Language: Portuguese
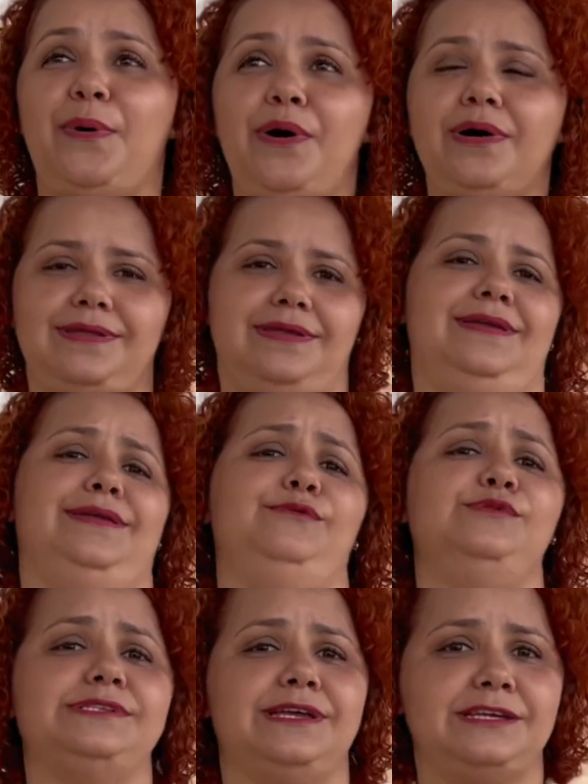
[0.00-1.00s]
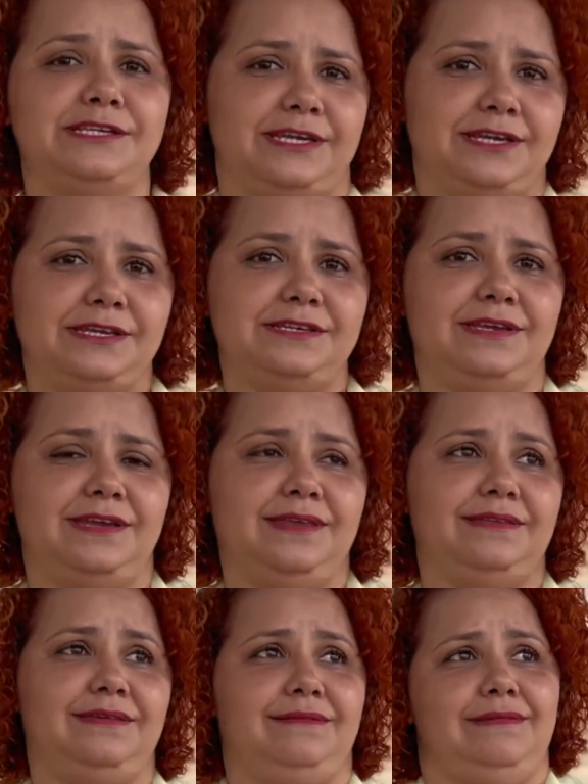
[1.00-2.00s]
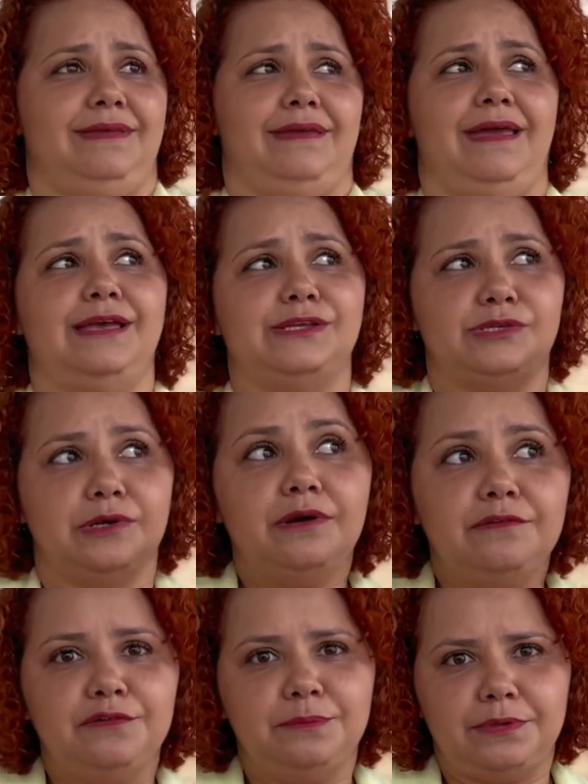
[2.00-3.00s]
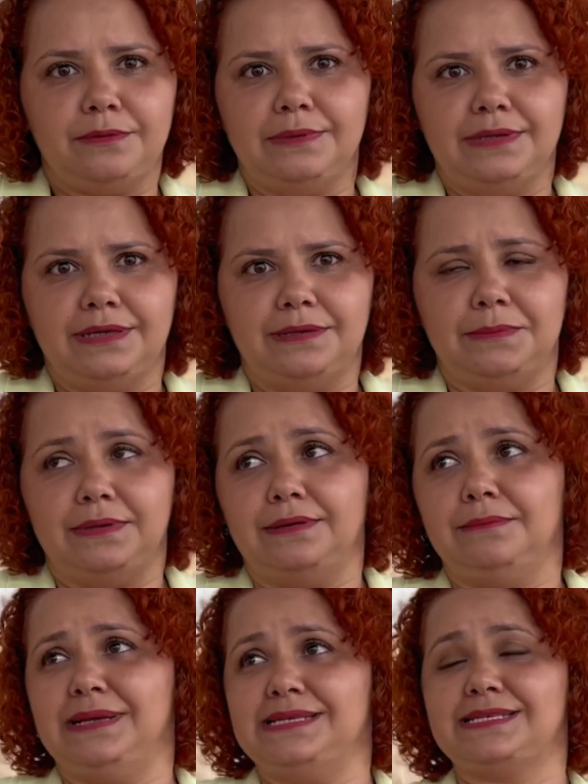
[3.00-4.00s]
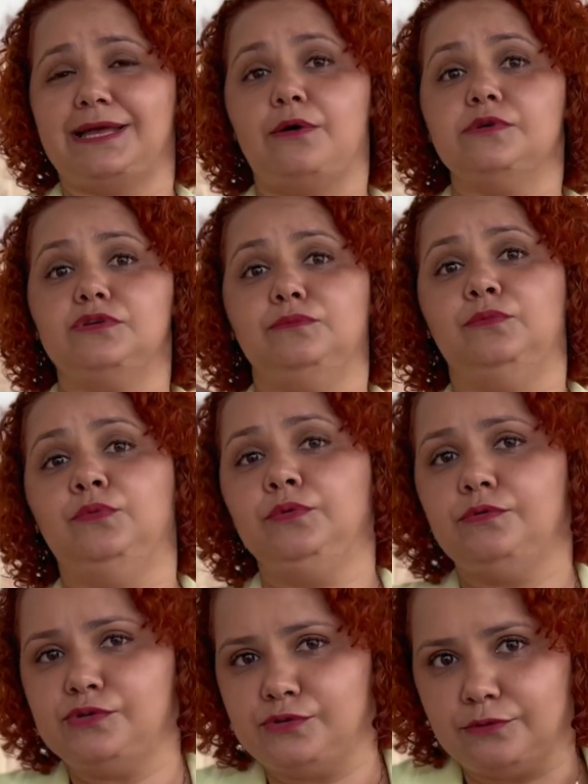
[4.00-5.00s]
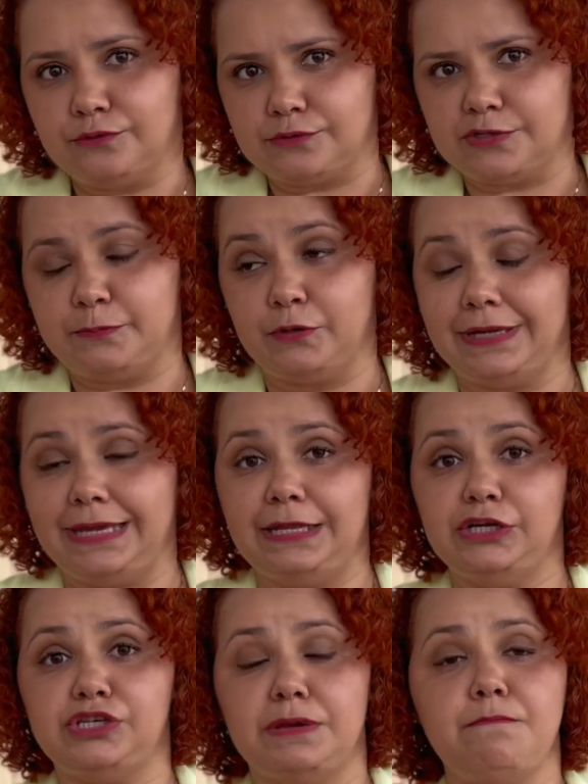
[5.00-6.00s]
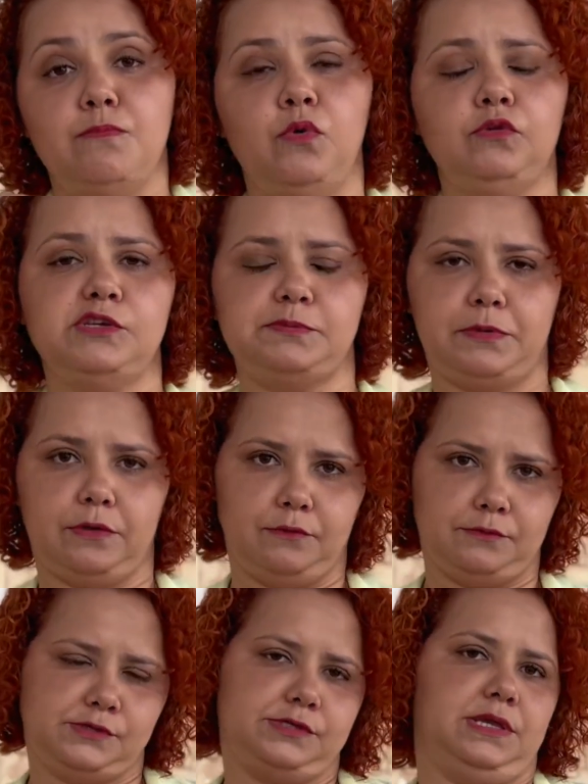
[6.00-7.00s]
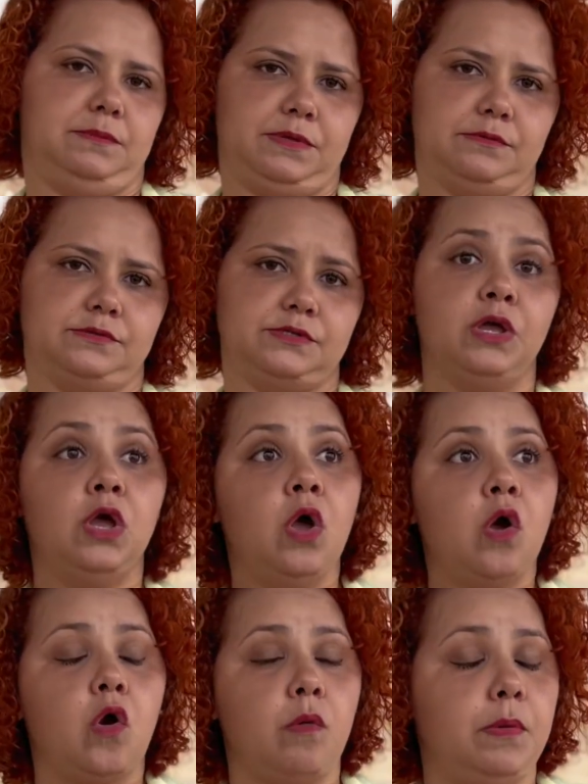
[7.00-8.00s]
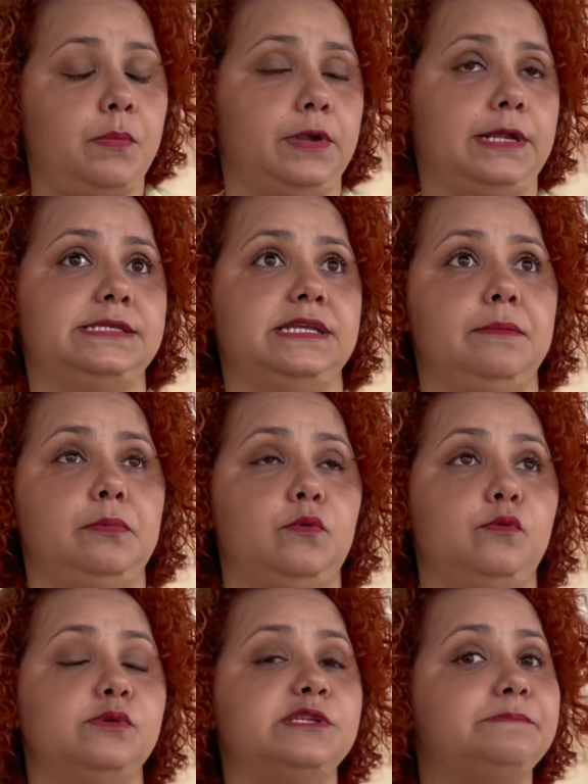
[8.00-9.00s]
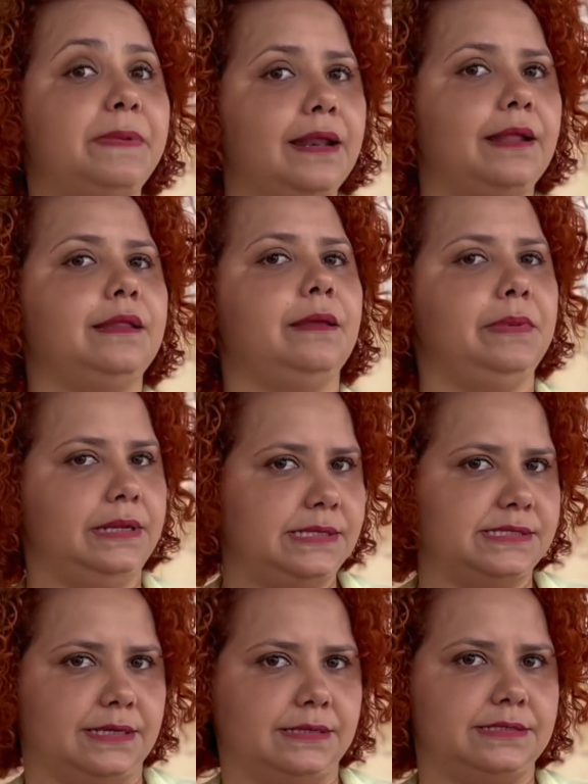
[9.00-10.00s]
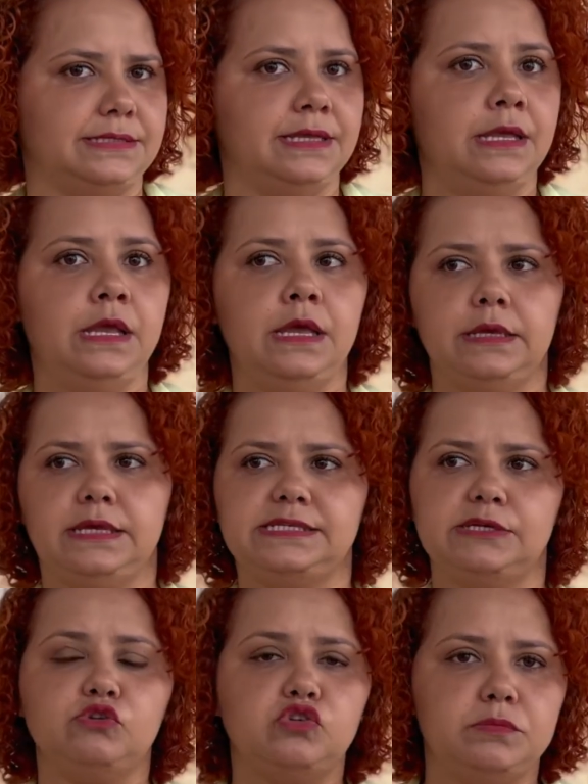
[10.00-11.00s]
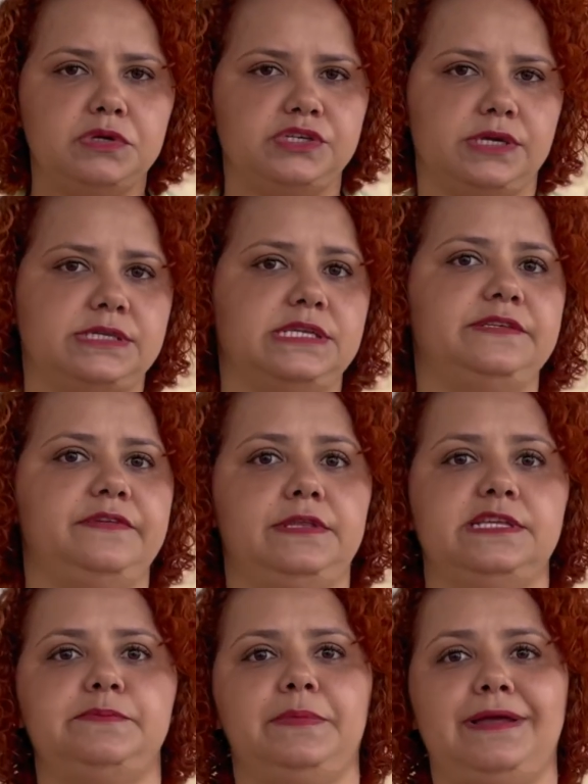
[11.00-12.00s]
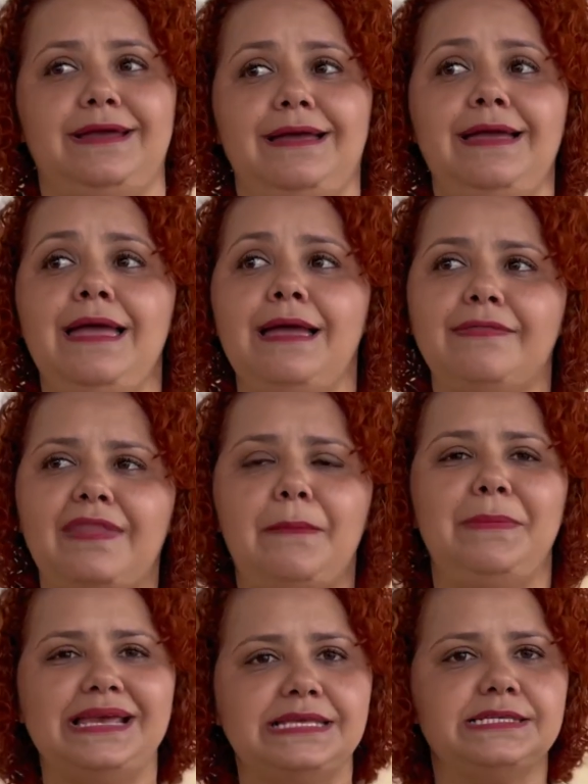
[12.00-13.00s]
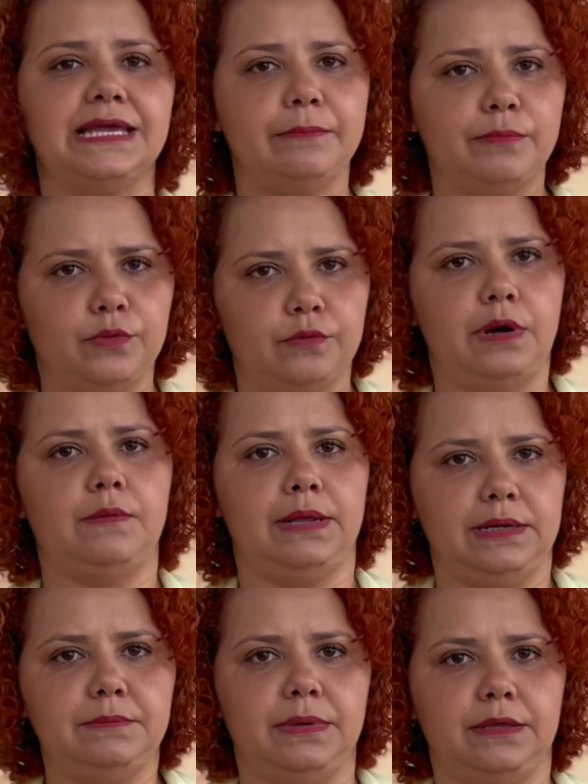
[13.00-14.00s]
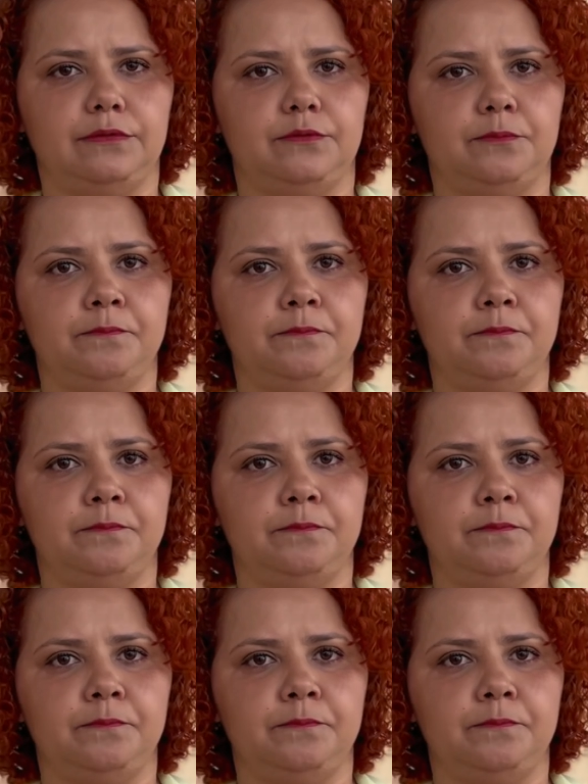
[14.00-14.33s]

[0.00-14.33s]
Porém, o sachê, gente, resolve um problema, mas causa muitos outros, porque eles têm muitos produtos químicos, como por exemplo, os palatabilizantes que são substâncias feitas para dar mais sabor ao alimento.